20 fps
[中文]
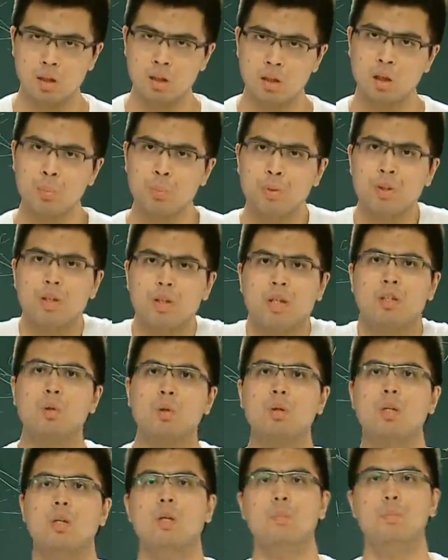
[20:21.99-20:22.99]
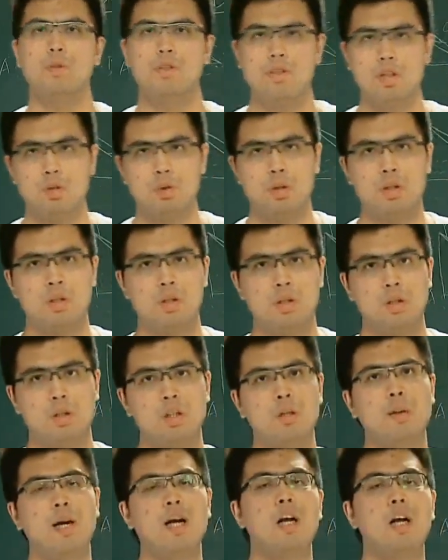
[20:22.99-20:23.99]
然后 PA 就会和 BC 垂直，
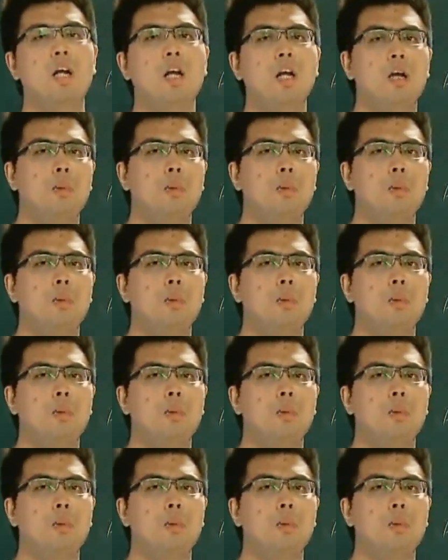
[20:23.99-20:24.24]
对吧？